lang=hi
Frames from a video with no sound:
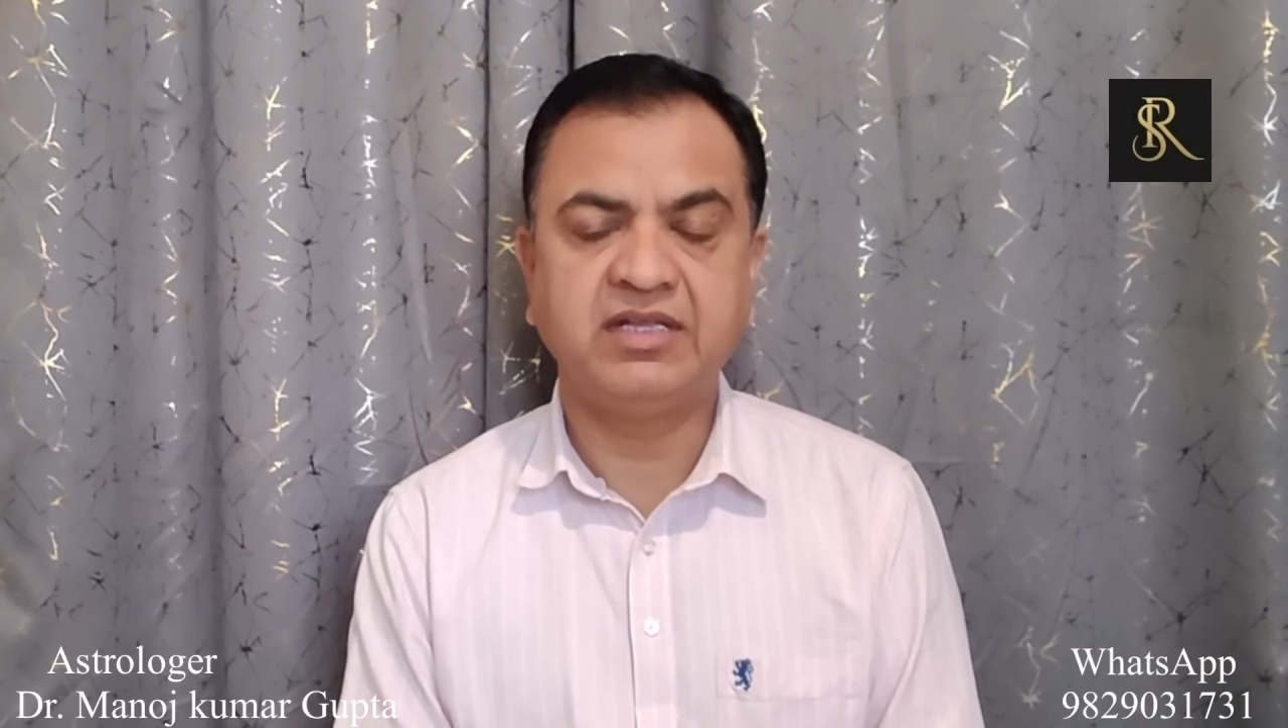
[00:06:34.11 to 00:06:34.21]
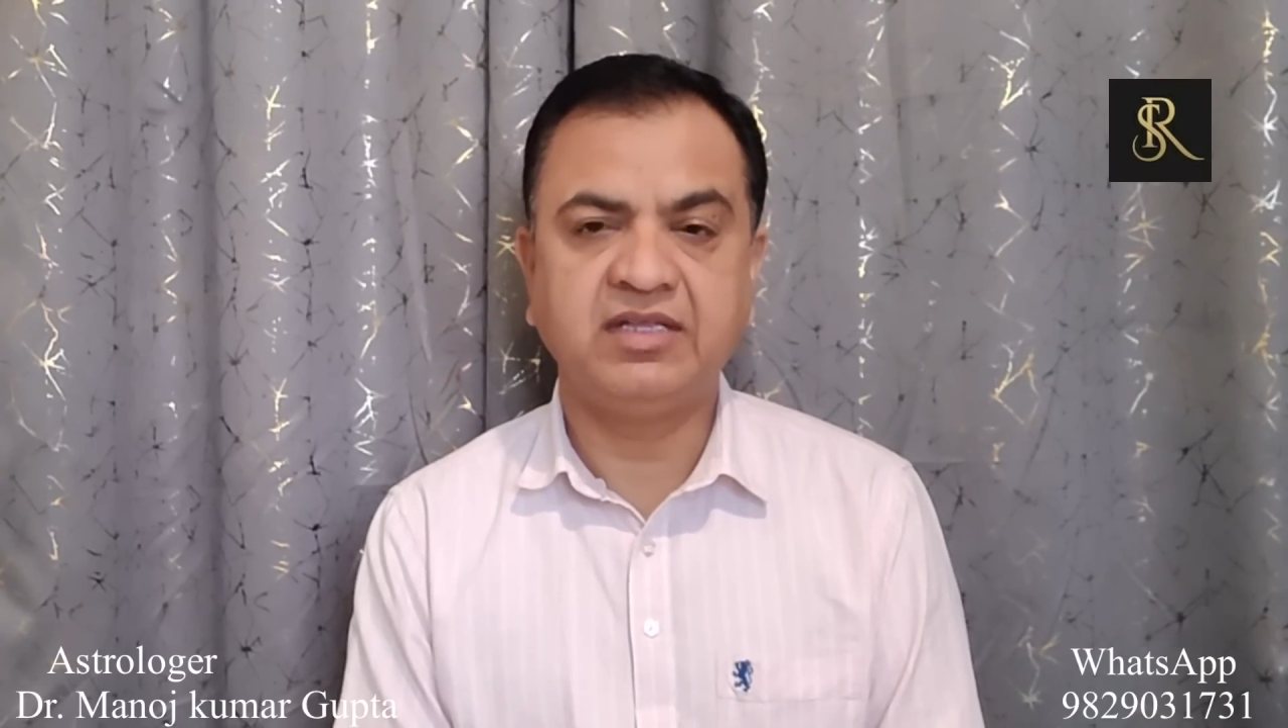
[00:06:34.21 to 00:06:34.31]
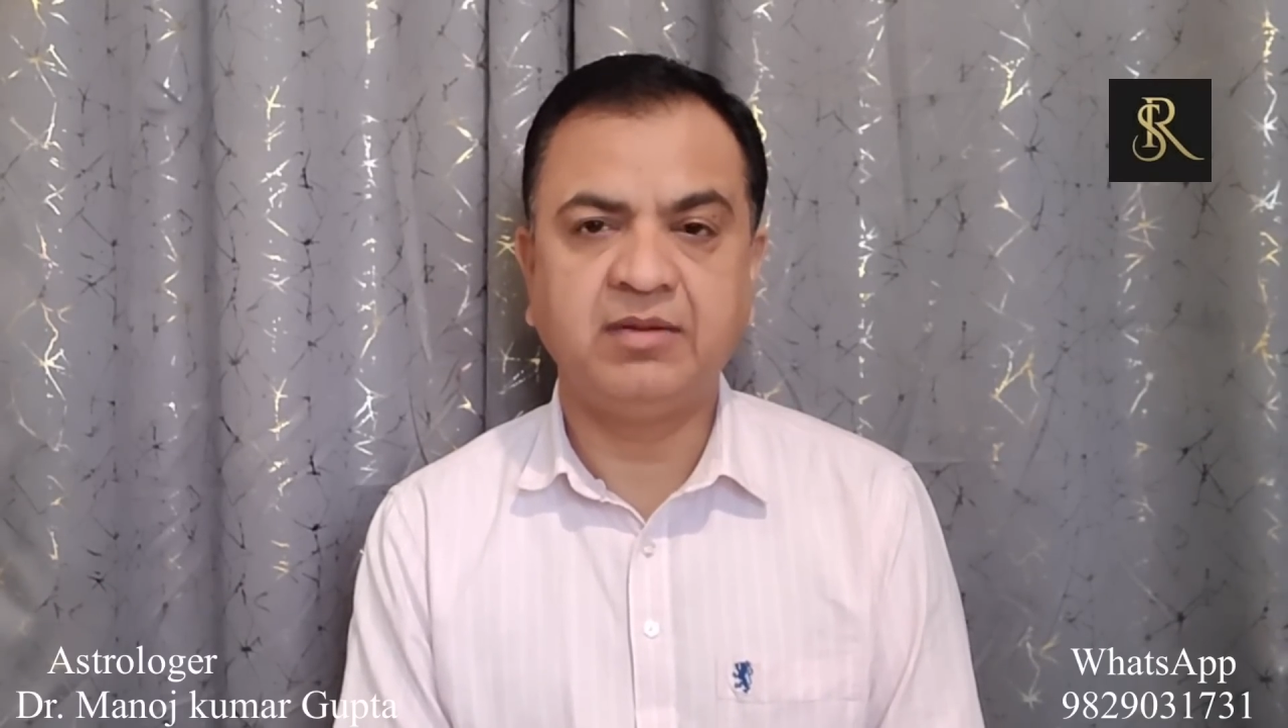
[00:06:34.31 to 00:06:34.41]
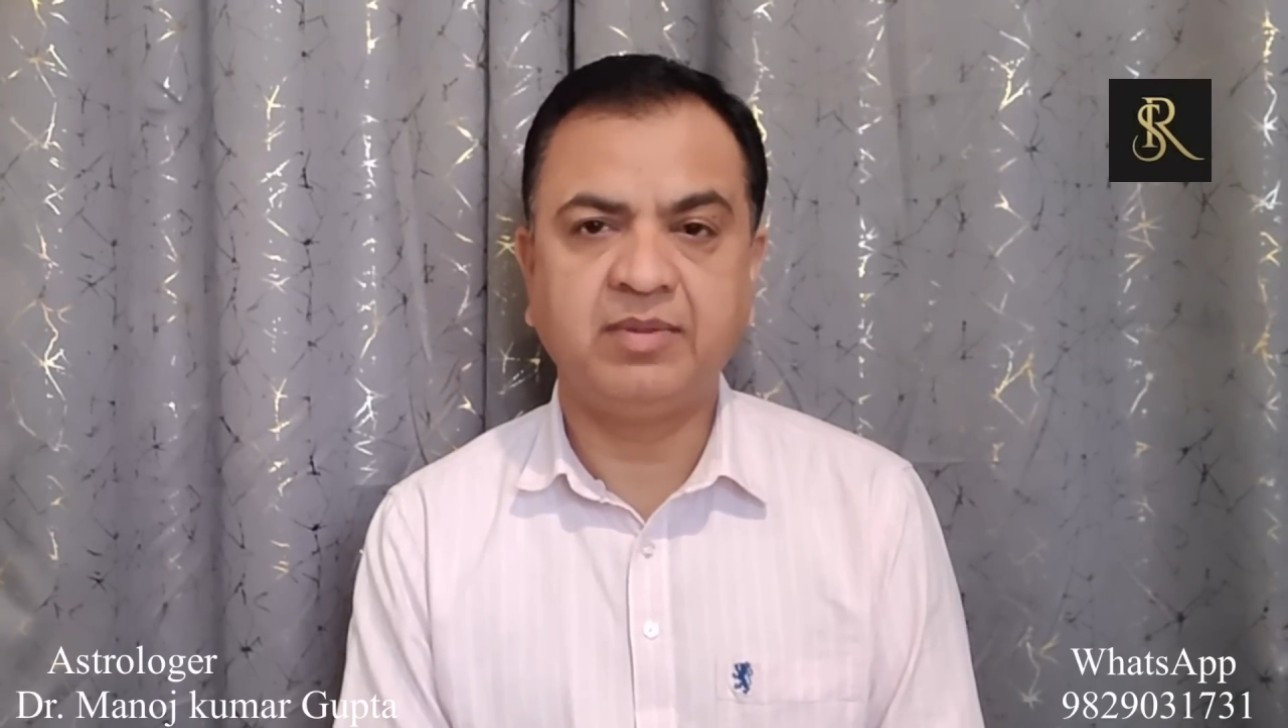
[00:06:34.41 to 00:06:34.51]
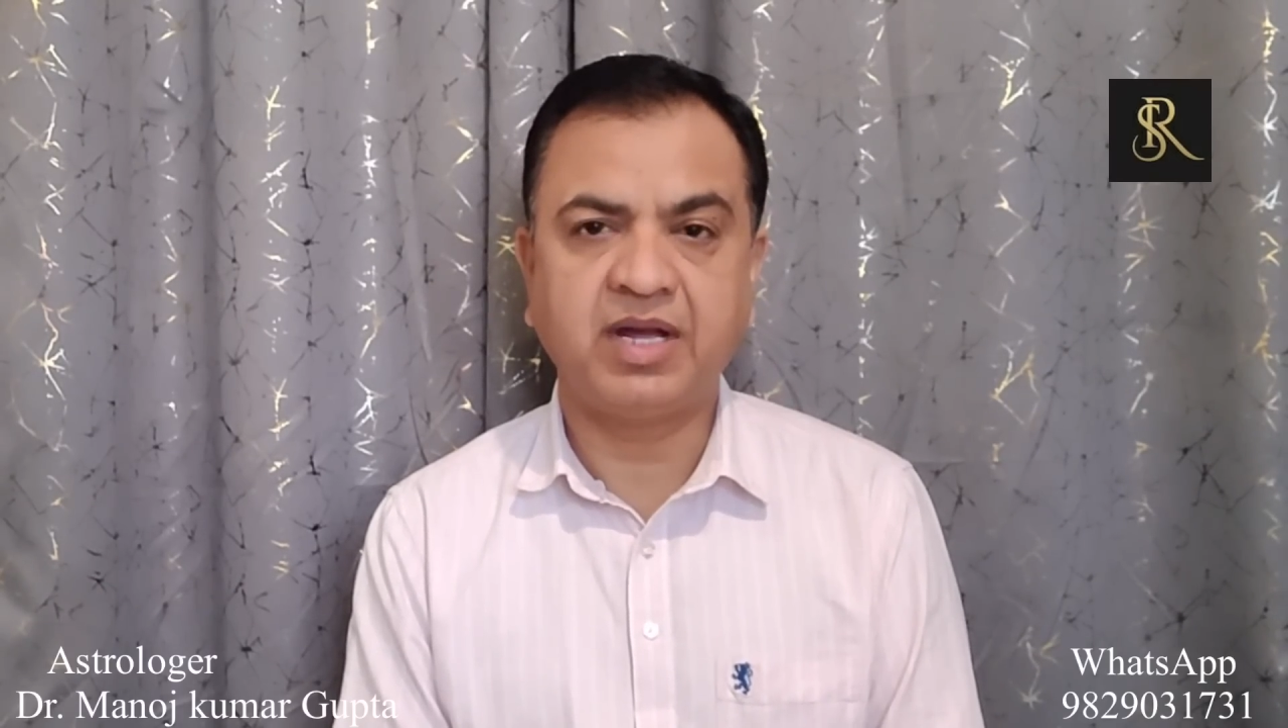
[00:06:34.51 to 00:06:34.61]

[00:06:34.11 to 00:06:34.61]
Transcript: के अंदर